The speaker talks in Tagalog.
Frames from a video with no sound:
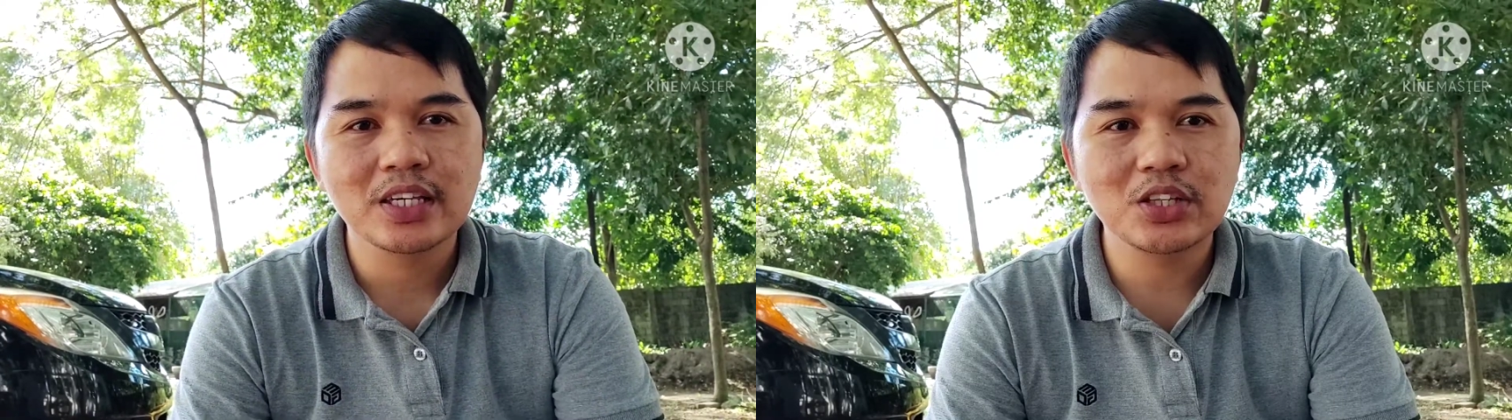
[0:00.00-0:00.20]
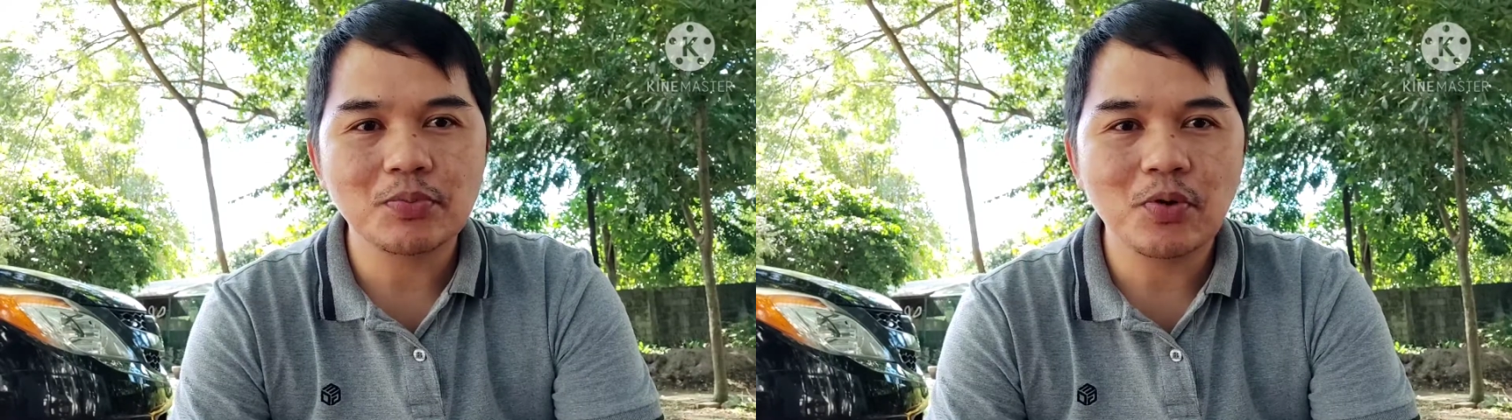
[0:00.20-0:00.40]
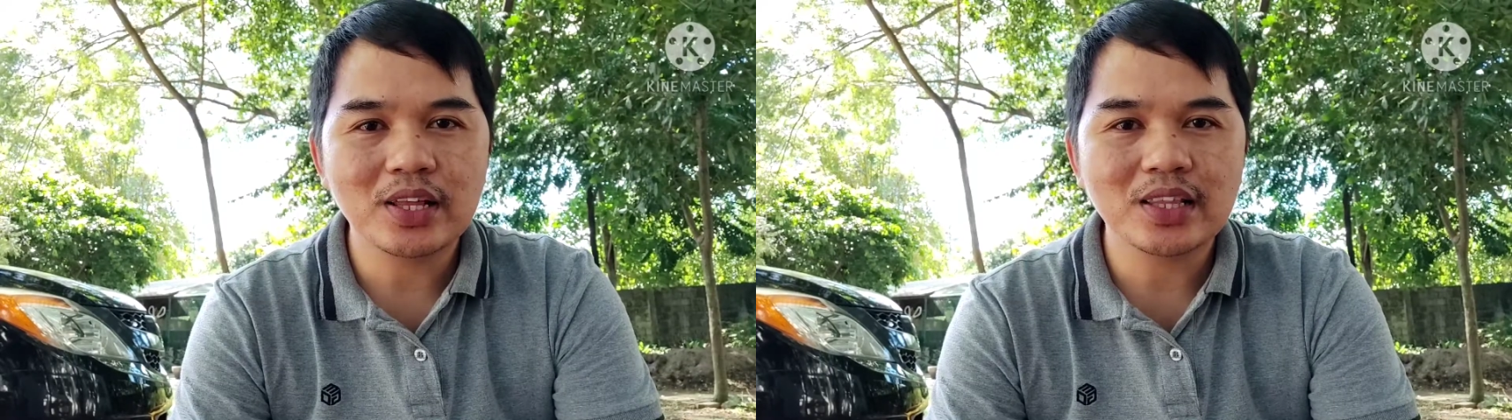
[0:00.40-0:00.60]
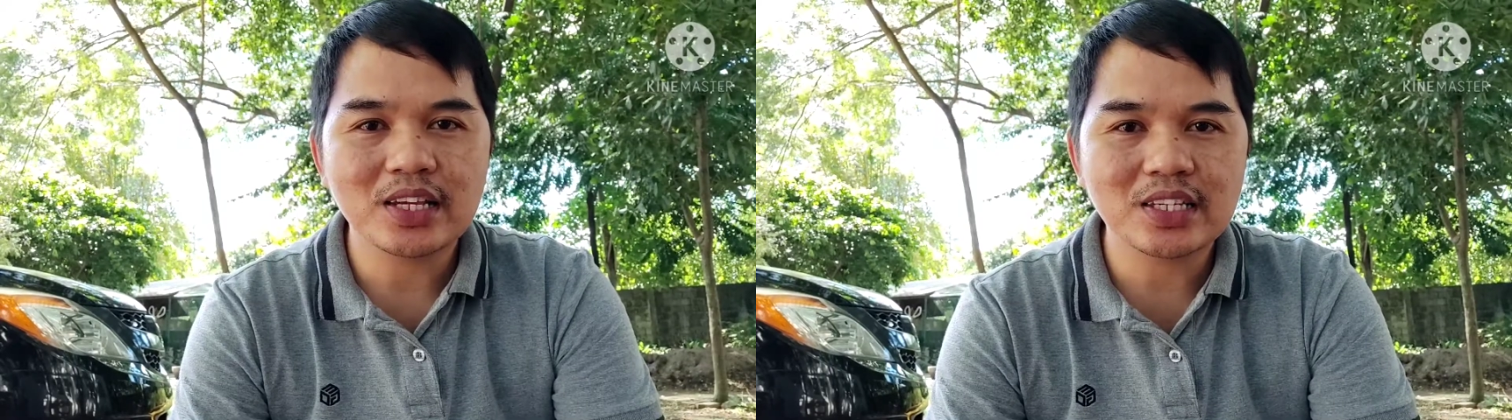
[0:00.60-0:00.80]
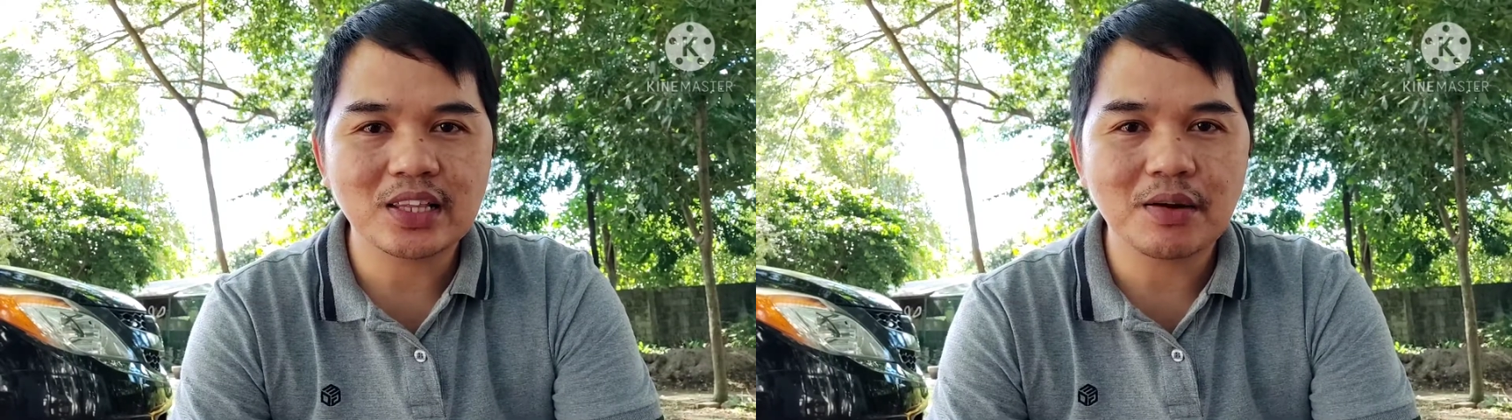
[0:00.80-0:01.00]
Dito po at
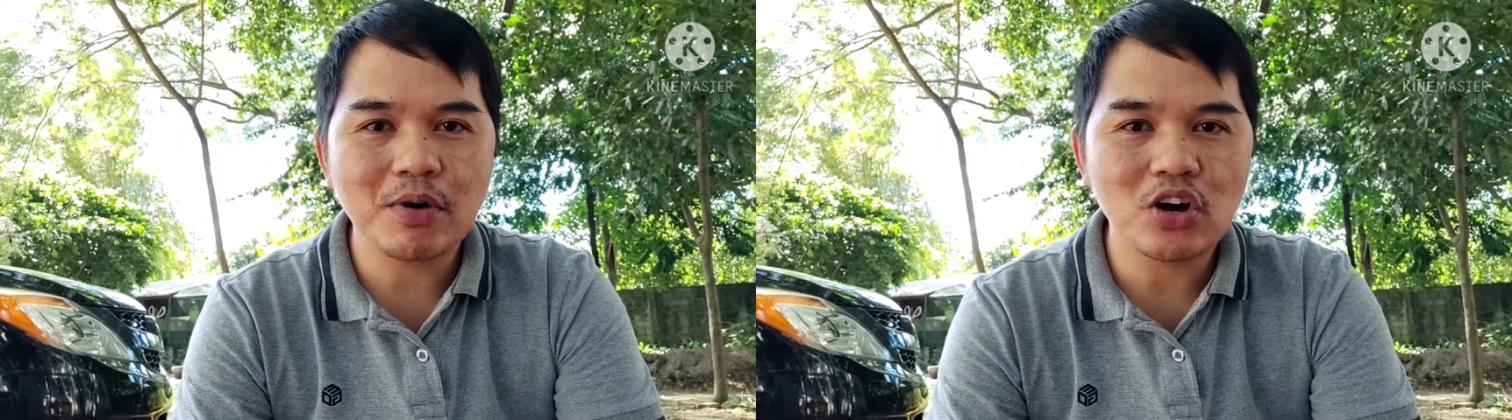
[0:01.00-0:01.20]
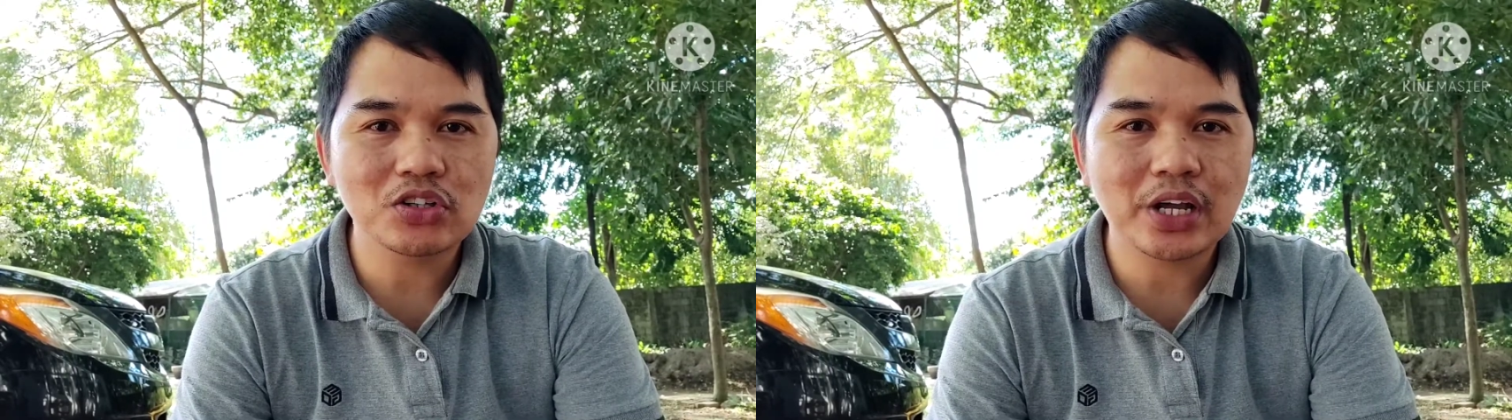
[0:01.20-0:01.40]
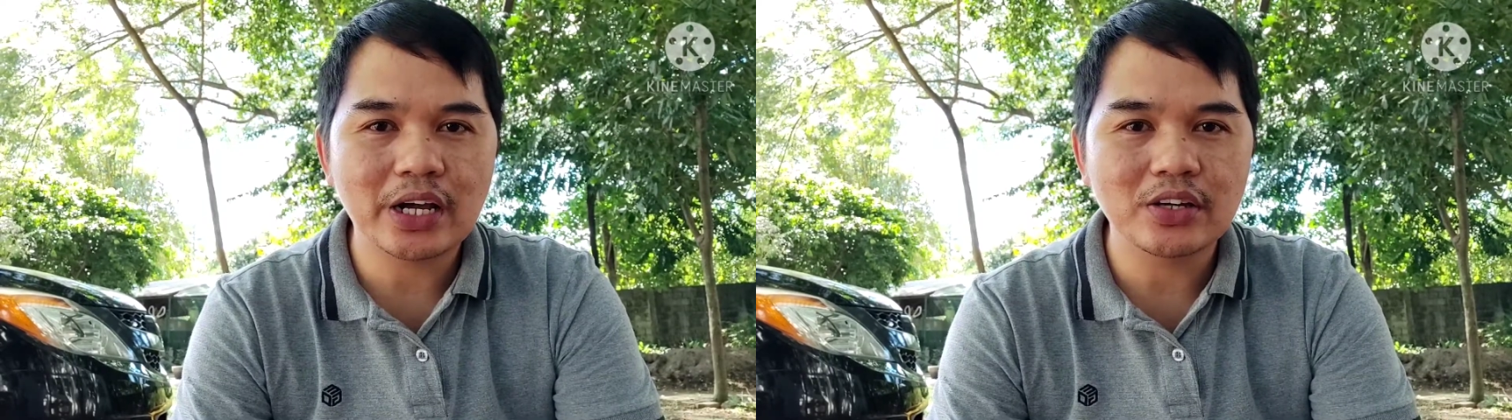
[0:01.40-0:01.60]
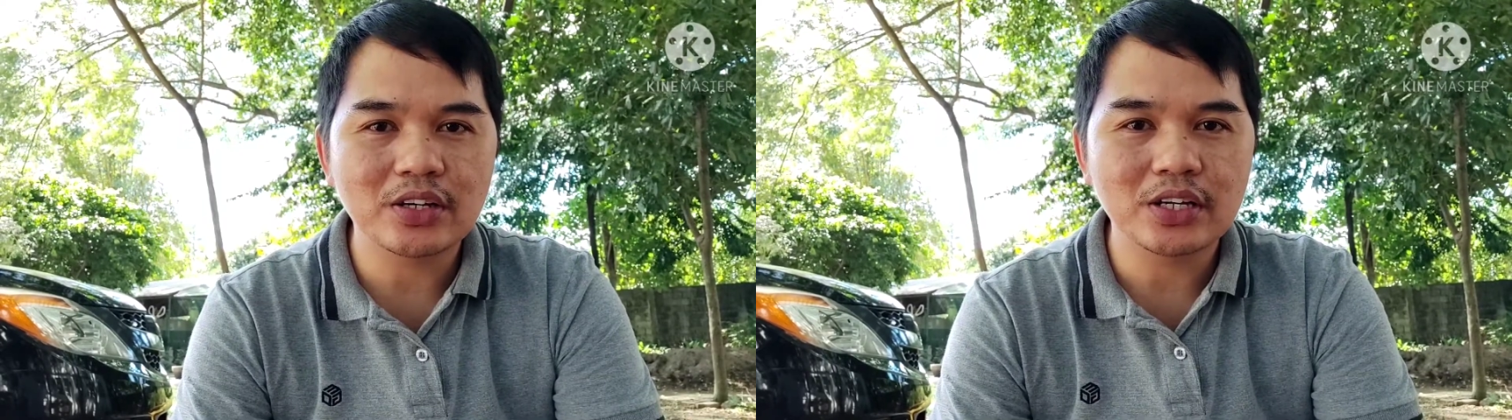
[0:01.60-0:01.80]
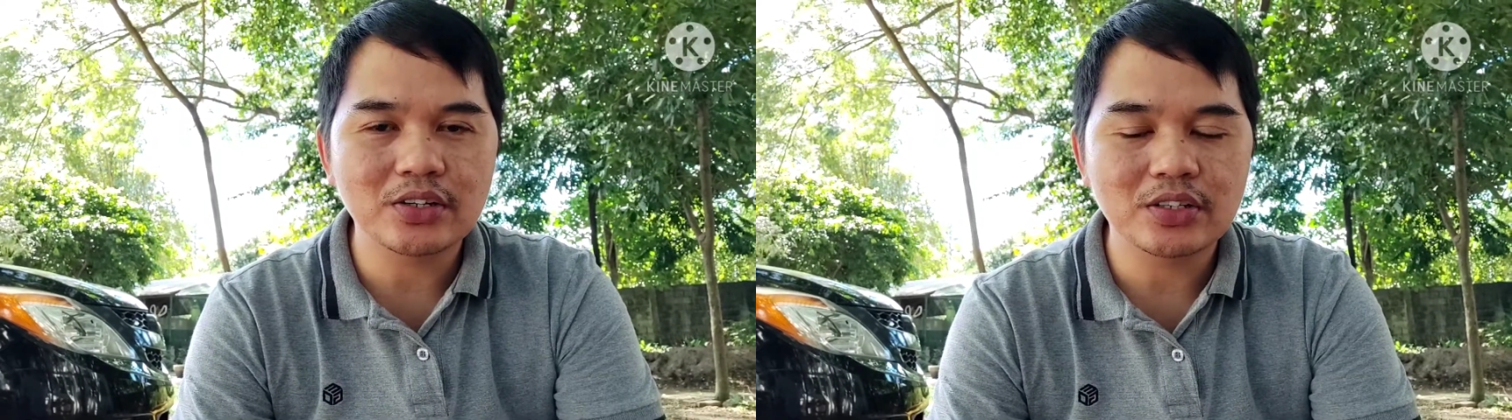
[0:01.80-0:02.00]
nasa trabaho ta ngayon
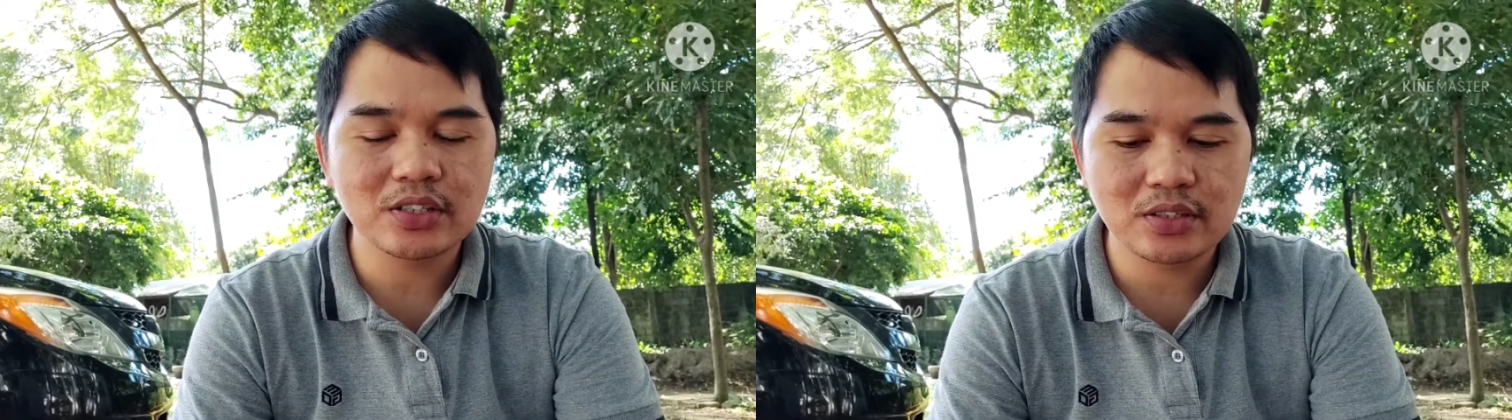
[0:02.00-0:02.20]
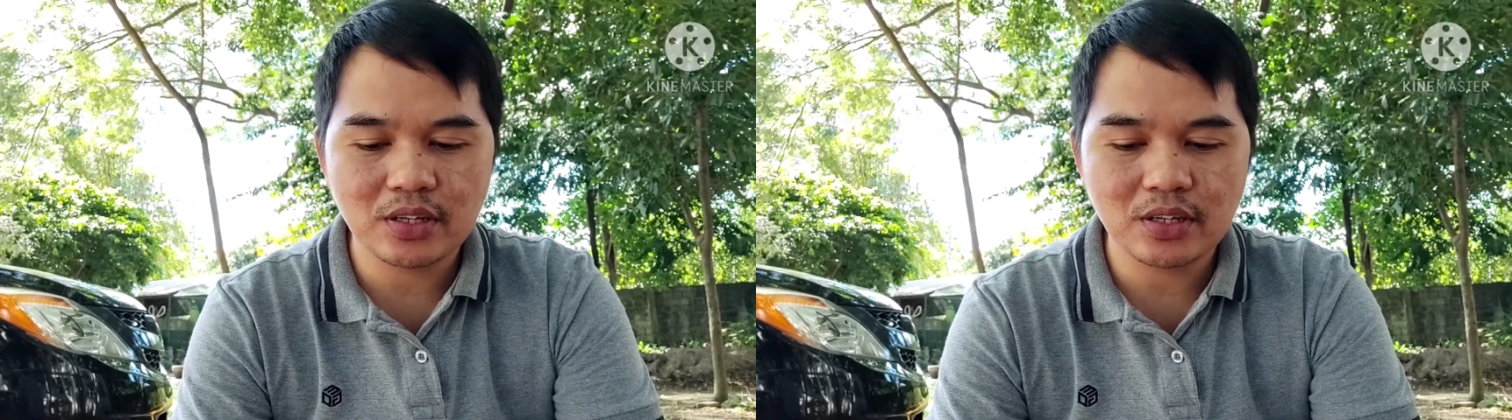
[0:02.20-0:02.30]
ngayon